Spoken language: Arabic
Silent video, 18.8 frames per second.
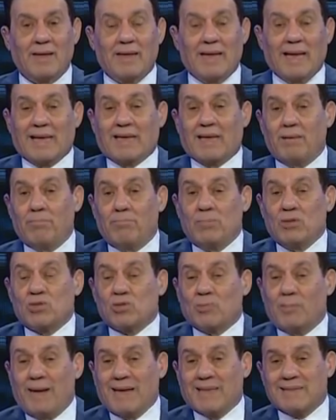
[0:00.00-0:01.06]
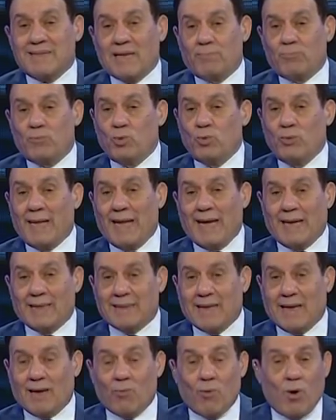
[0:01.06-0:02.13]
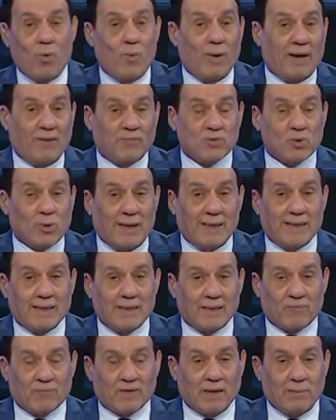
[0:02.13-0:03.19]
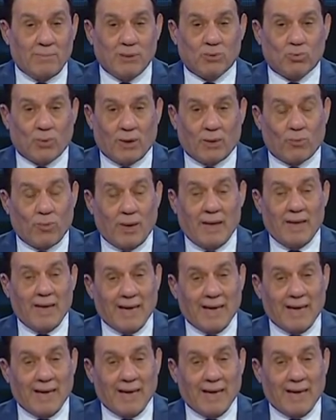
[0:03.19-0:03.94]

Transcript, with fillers: لكن مش مكسب دون اداء وهو نفسه قال كده في كلمته لو